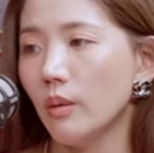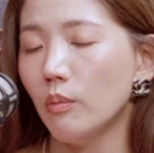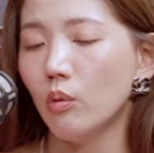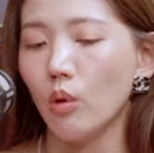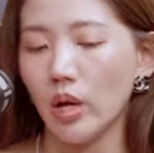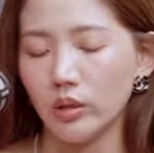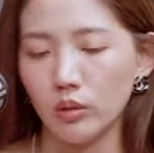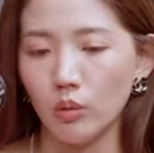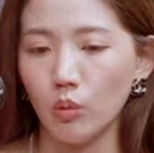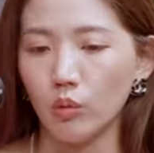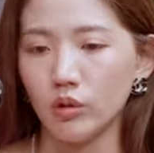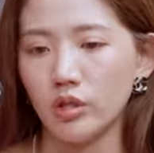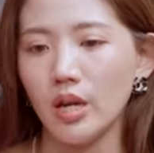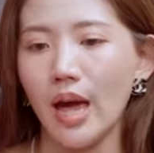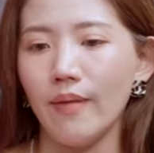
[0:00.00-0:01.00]
不管是
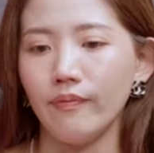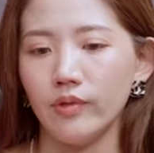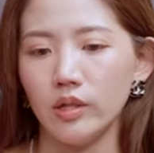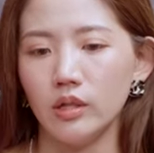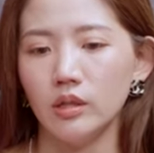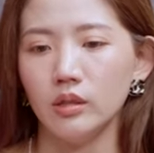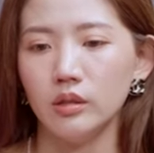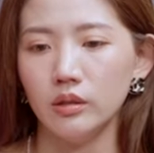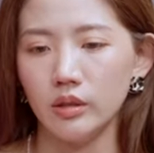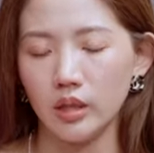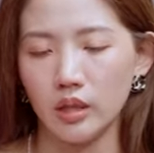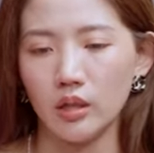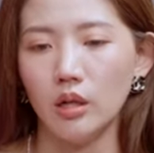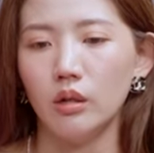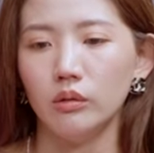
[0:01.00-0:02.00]
国产的、
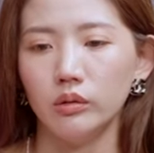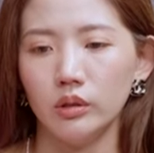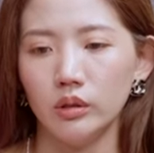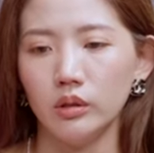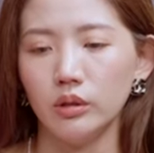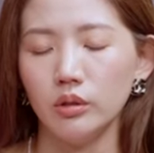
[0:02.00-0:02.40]
进口的，